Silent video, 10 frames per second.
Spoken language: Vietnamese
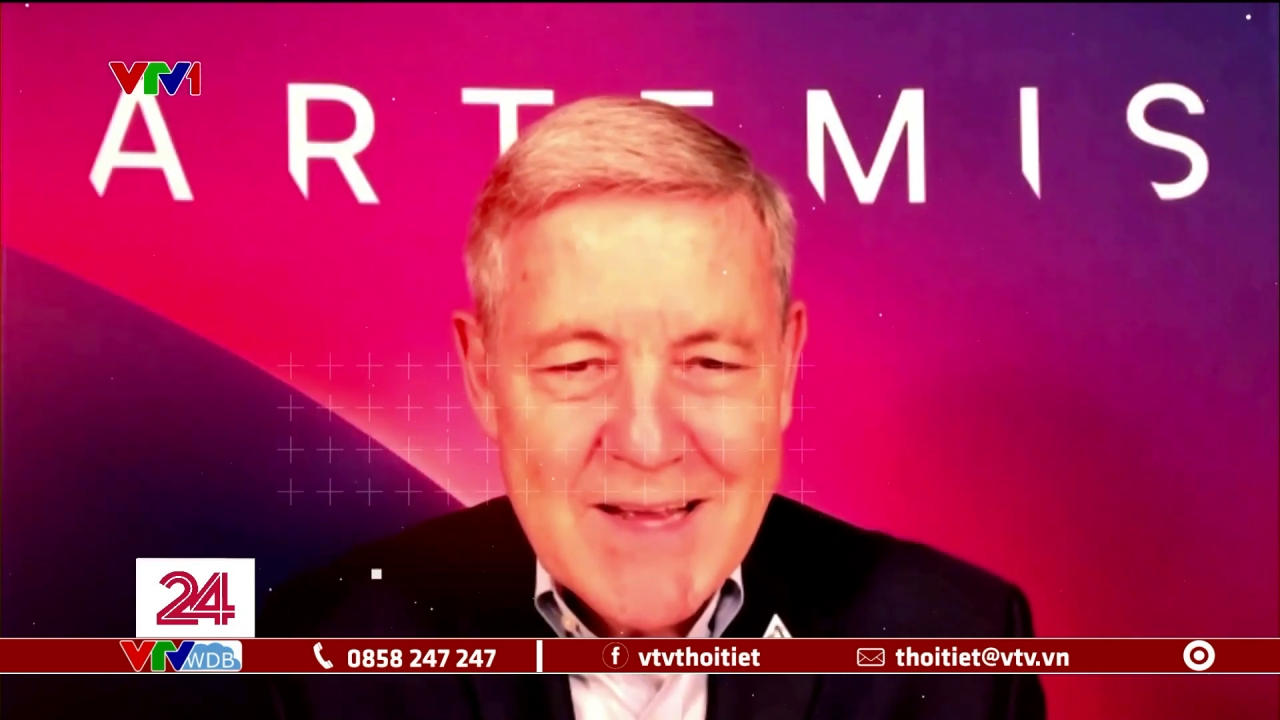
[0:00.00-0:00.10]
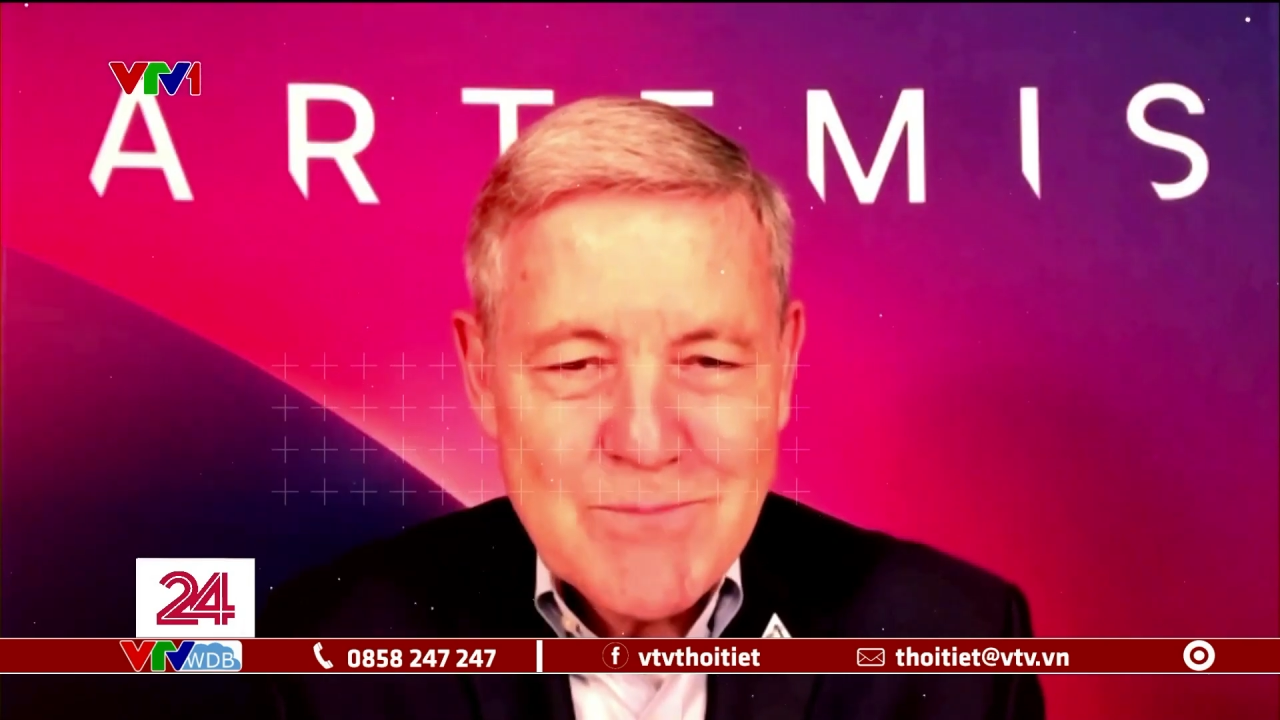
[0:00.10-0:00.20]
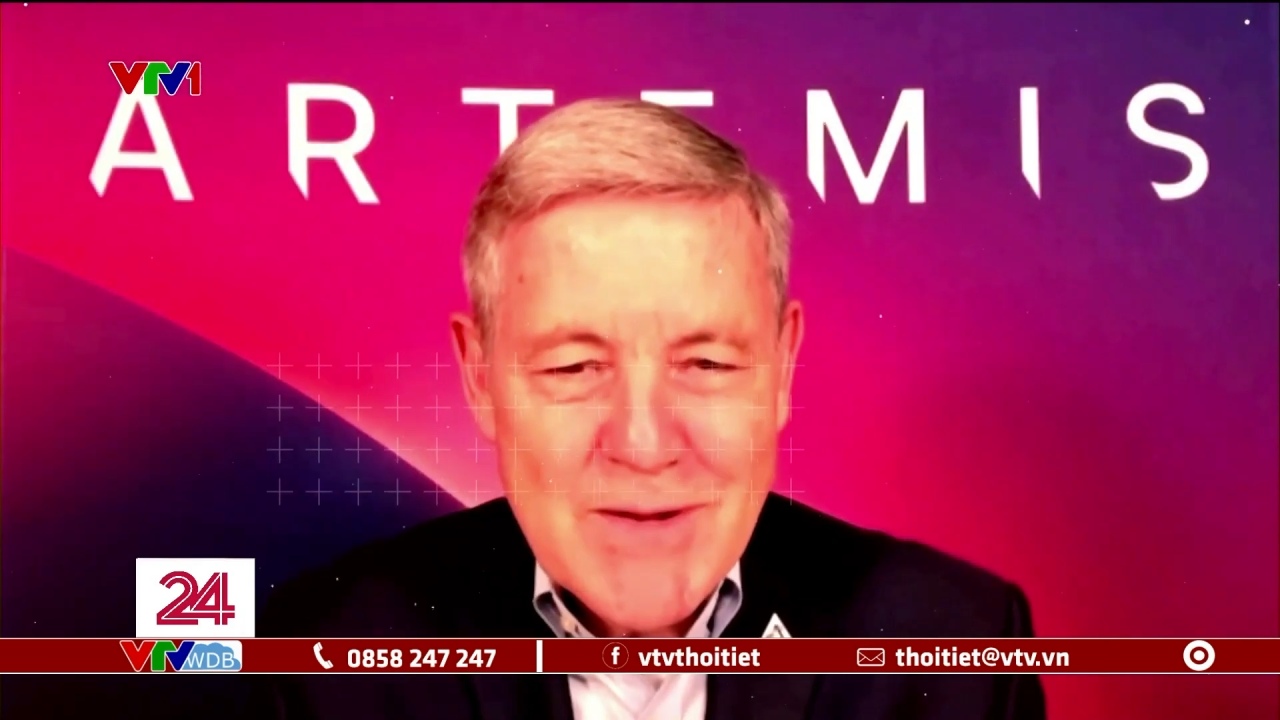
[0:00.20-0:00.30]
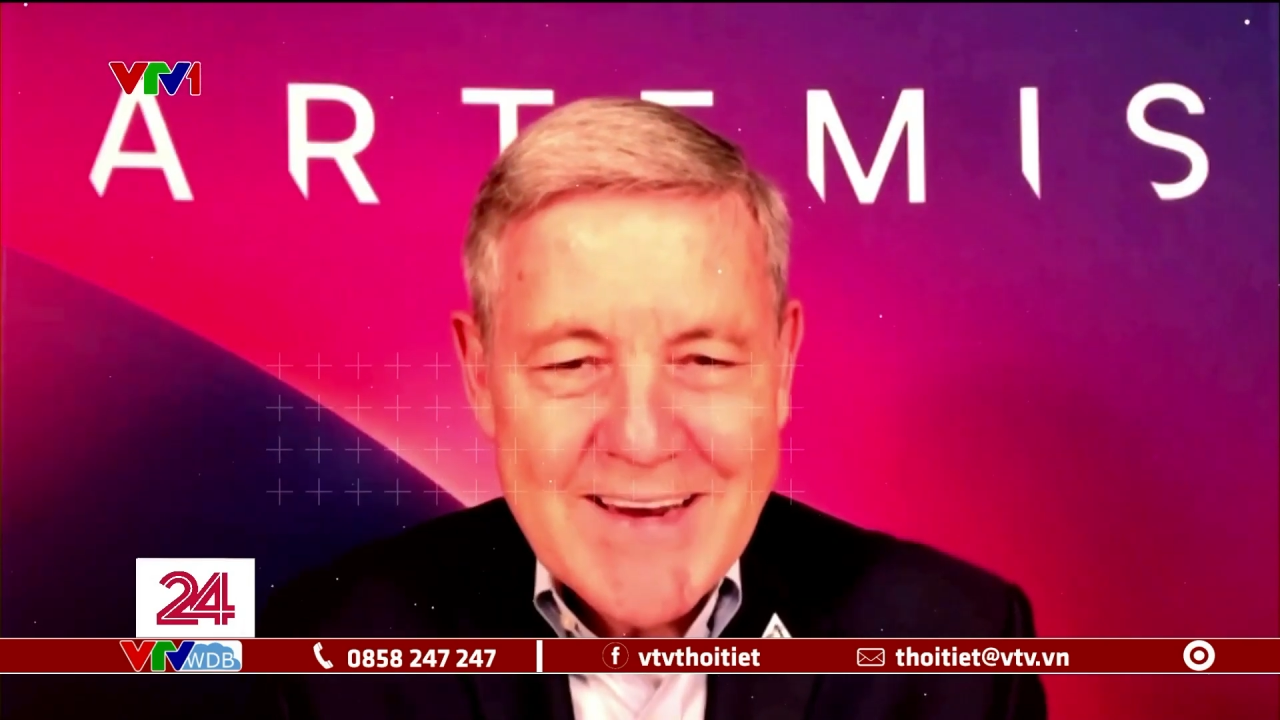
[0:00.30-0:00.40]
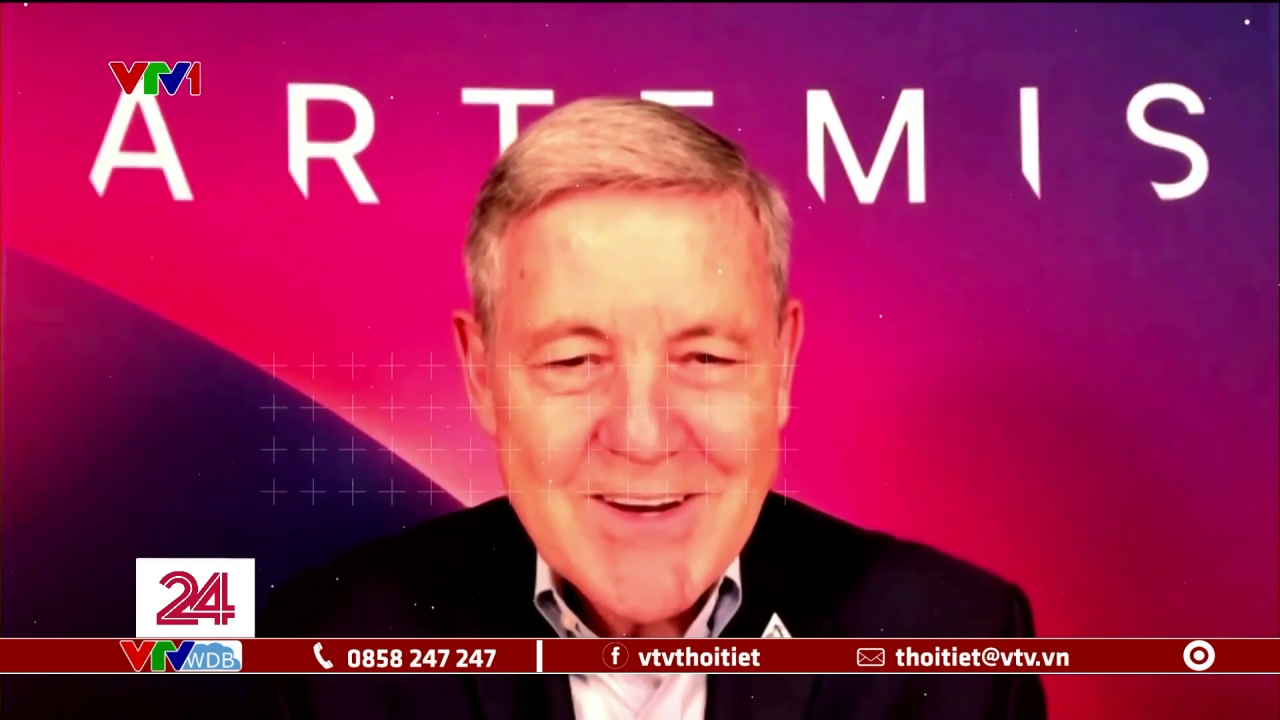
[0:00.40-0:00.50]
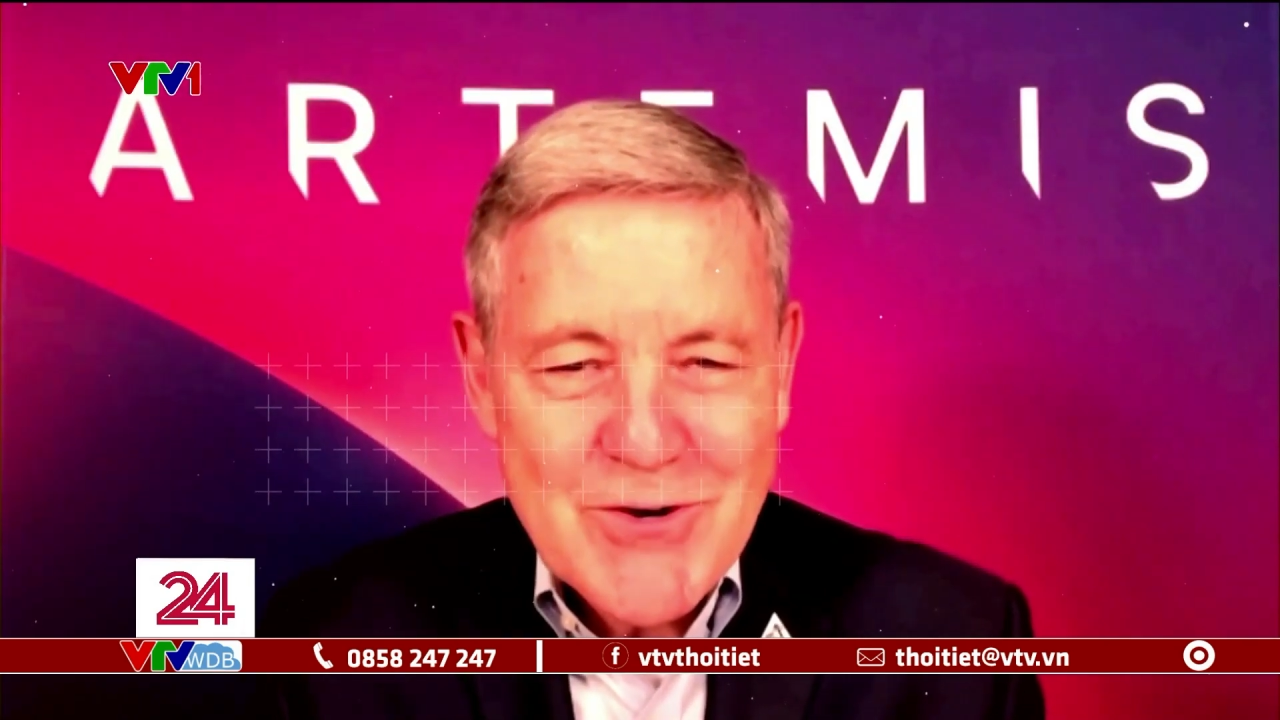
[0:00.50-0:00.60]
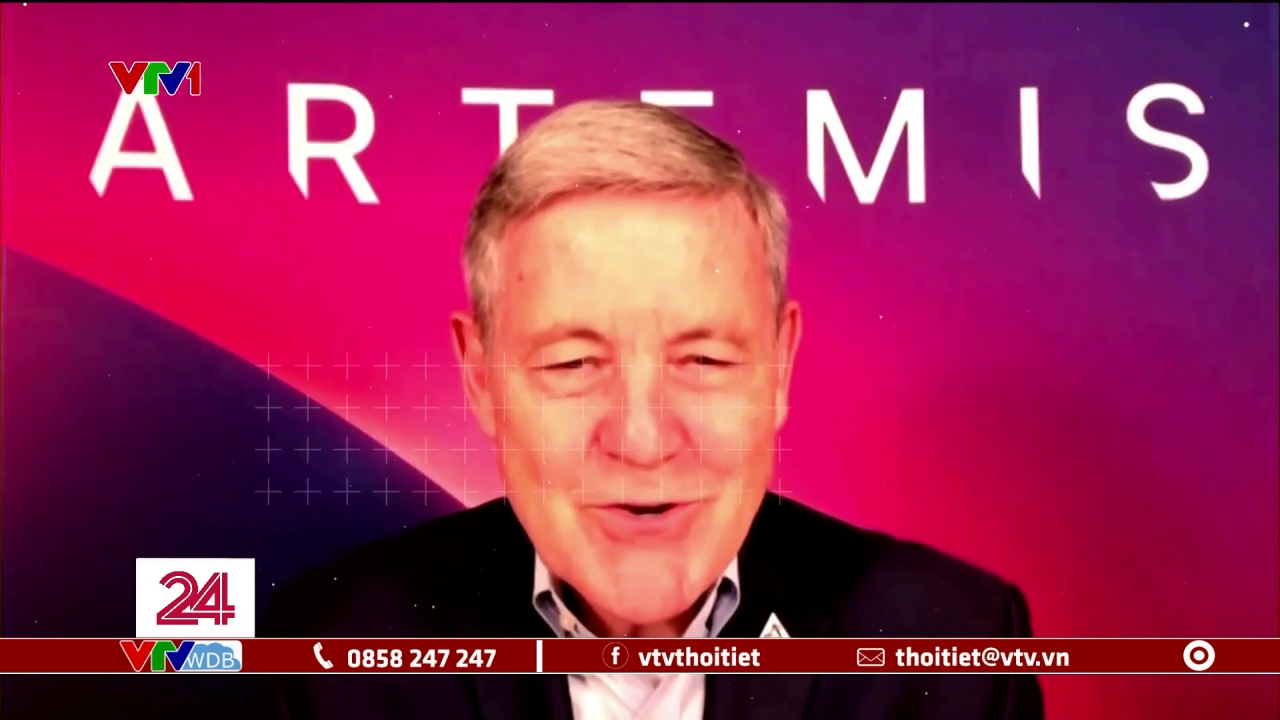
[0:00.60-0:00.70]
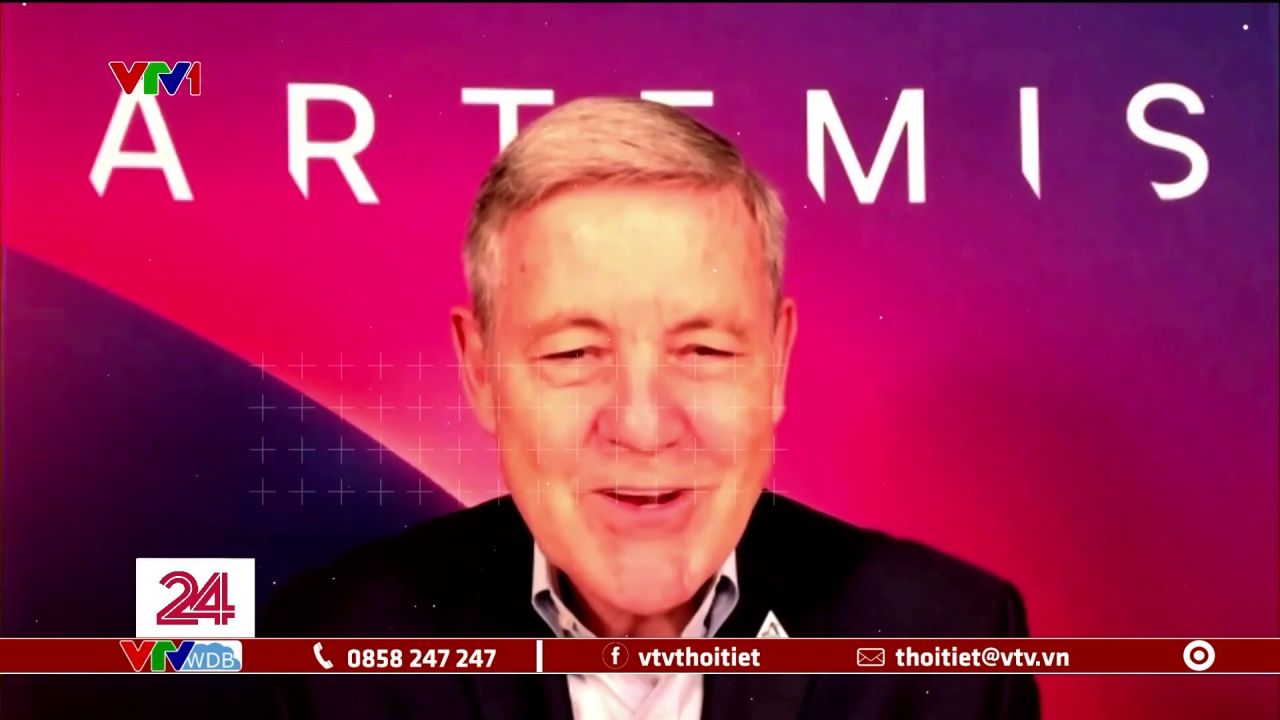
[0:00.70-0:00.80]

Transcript: diện ngoài trái đất